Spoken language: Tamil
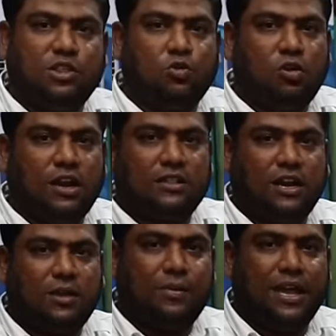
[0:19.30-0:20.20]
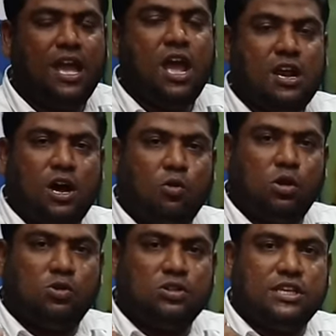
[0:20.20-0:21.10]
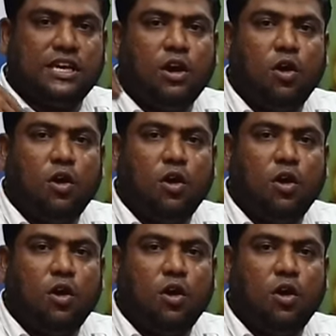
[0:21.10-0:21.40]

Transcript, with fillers: எந்த ஊர்ல இருந்தாலுமே நான் உங்களுக்கு வந்து